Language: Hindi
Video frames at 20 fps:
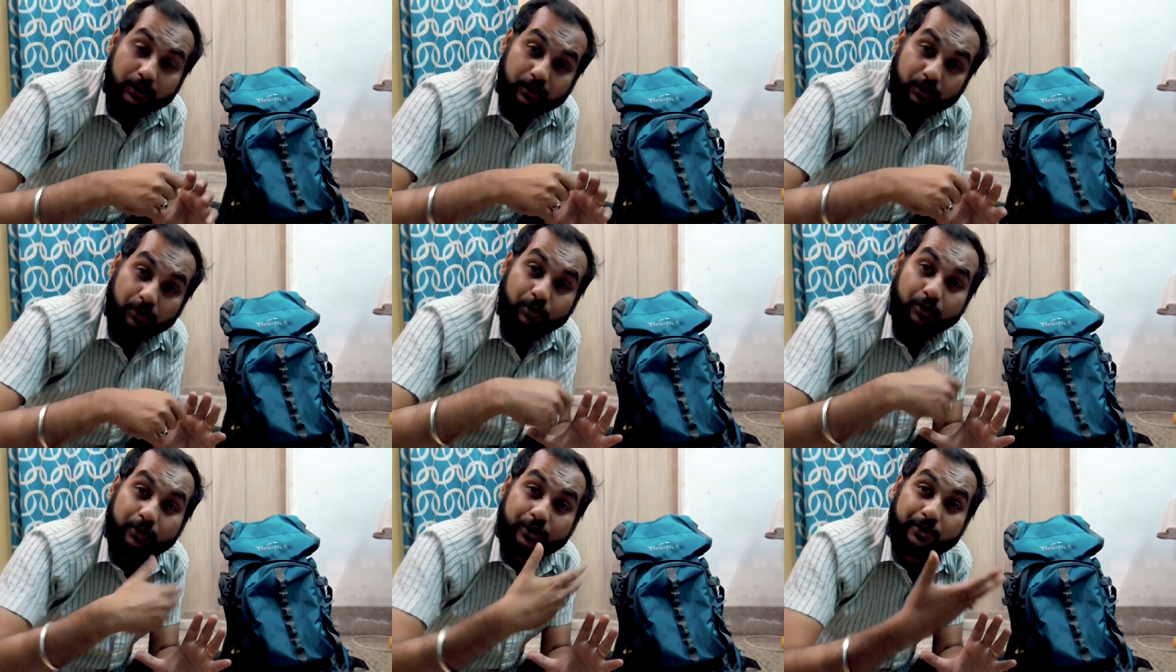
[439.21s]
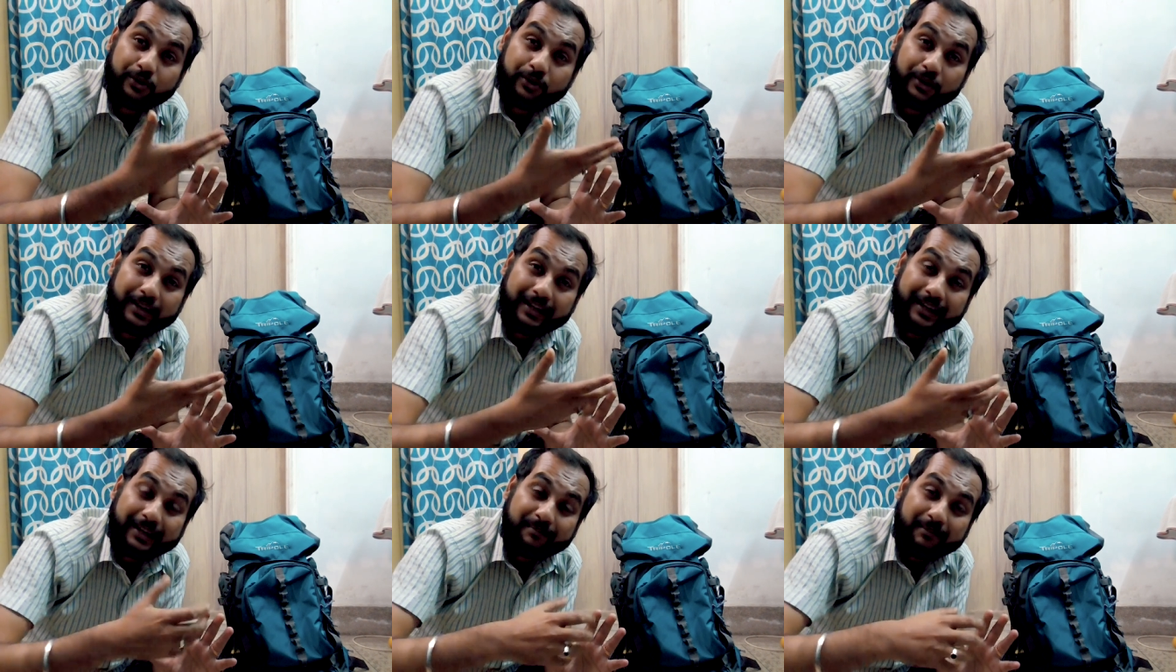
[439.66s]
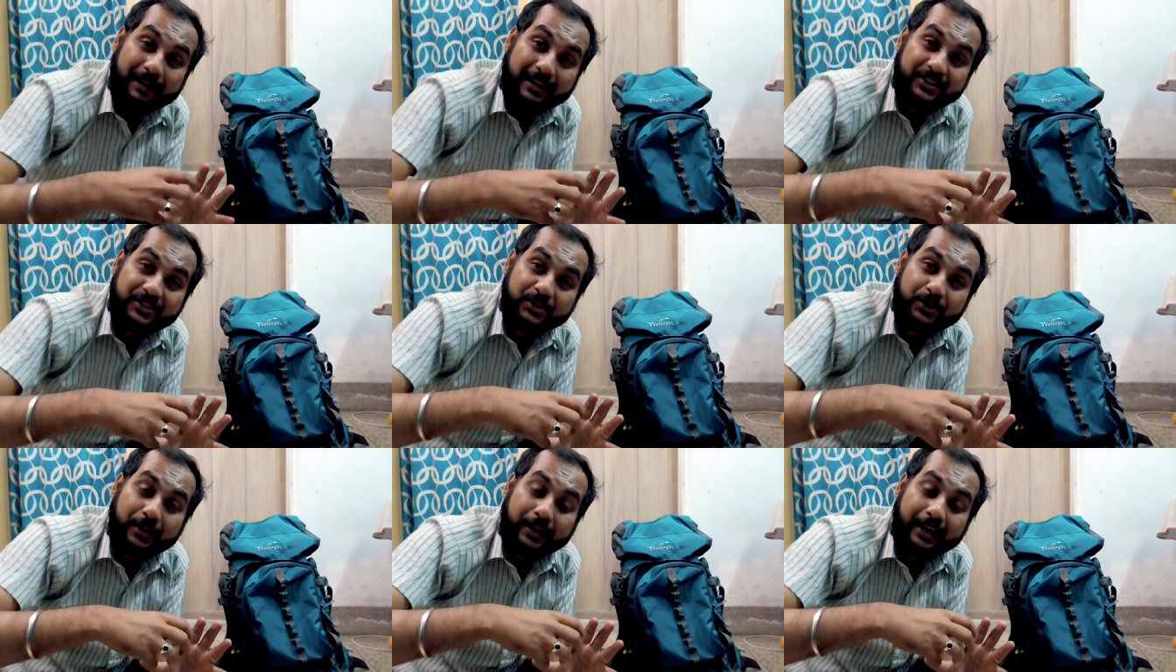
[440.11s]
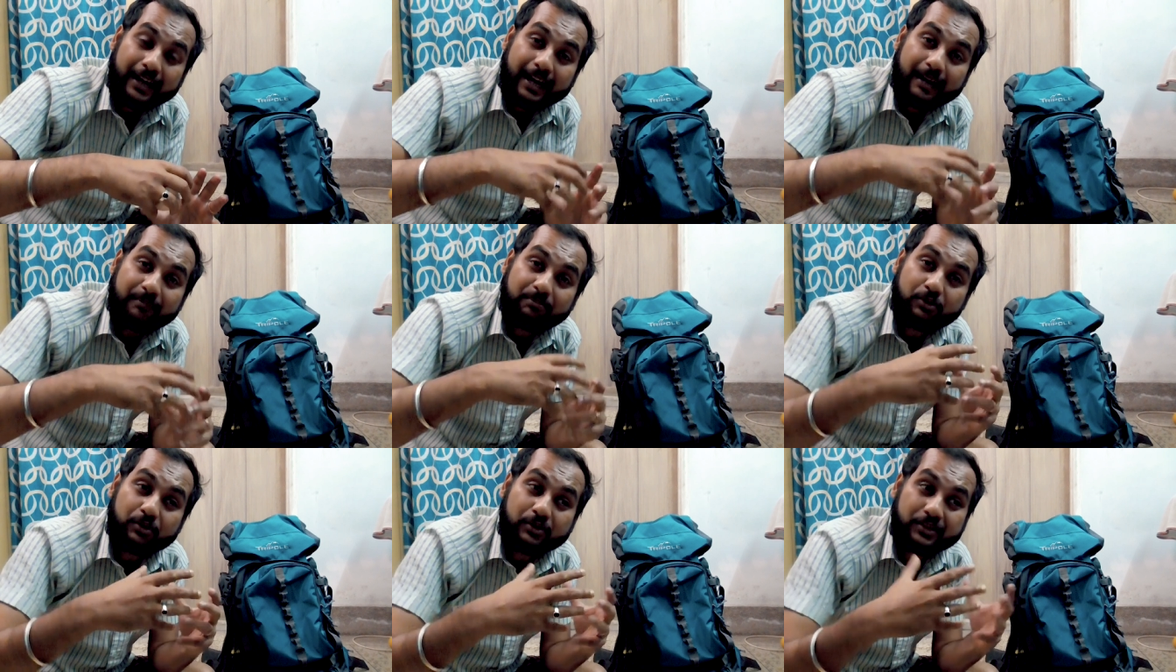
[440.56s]
तो हुड खोलने के बाद जो है
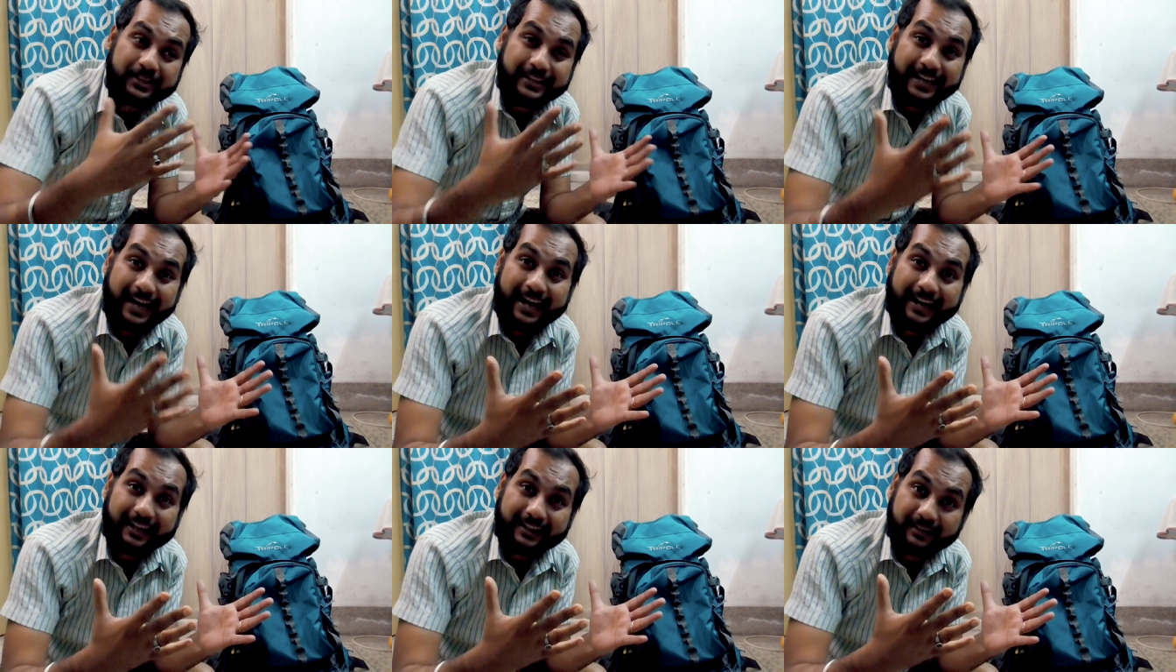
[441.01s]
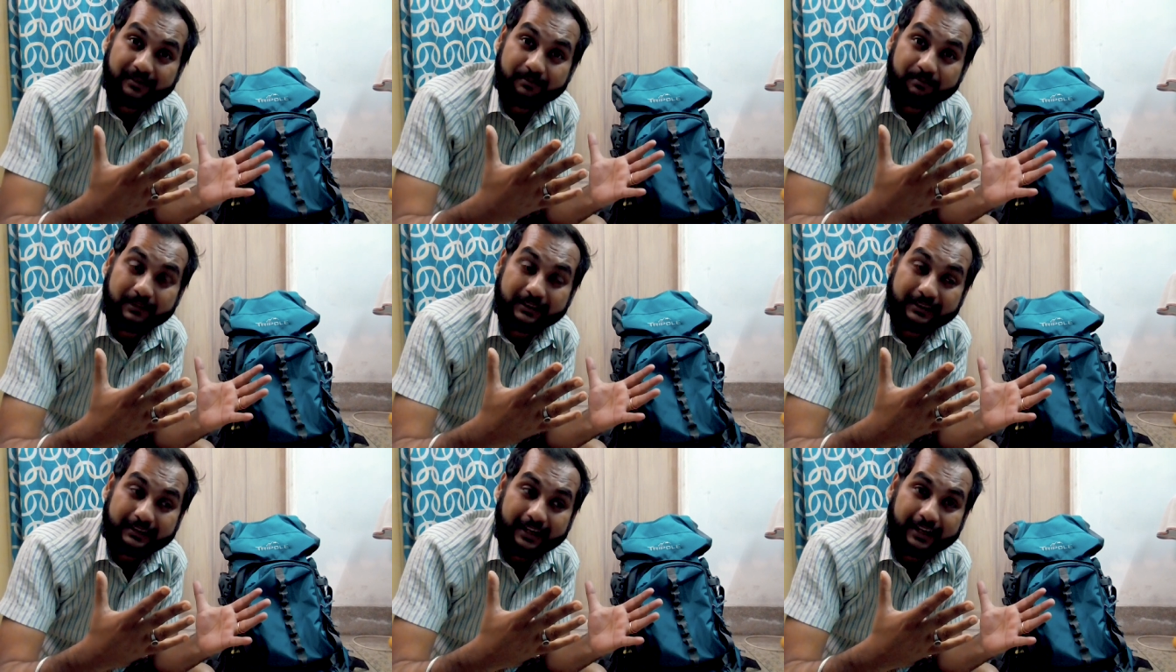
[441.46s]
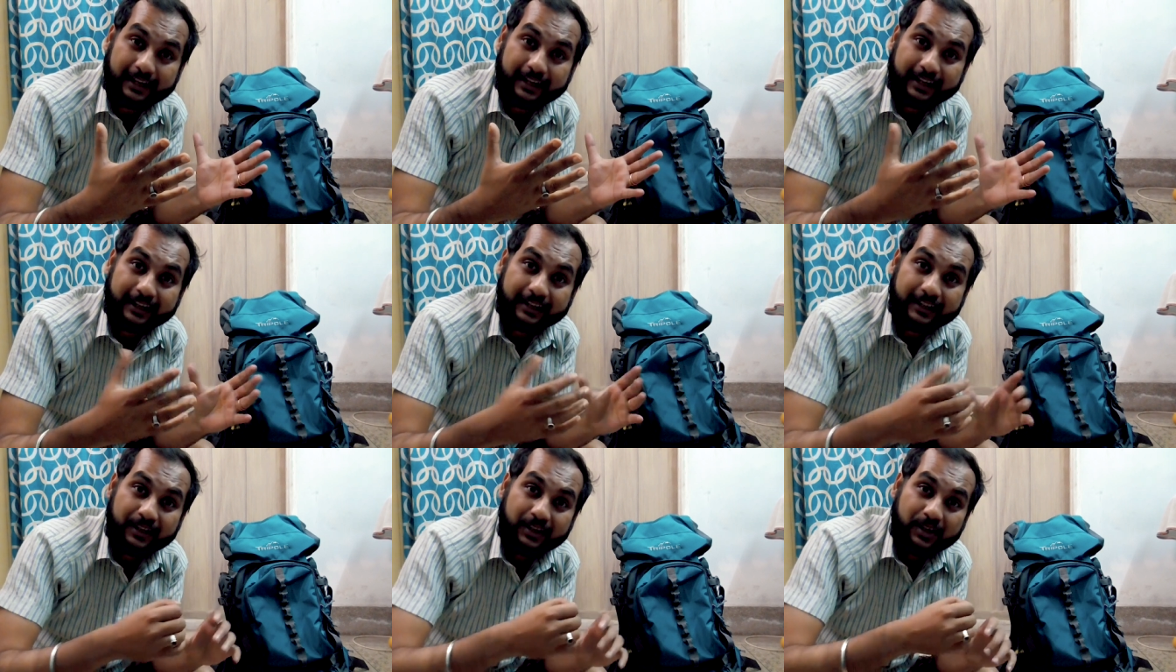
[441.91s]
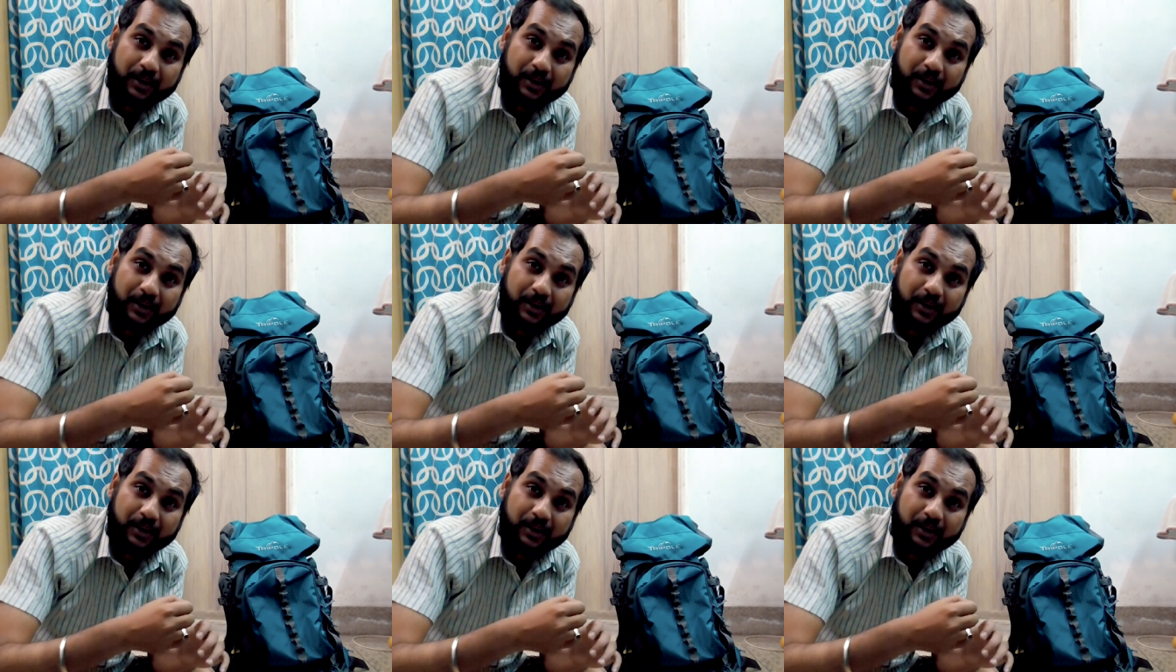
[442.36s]
आपको सैक मिलता है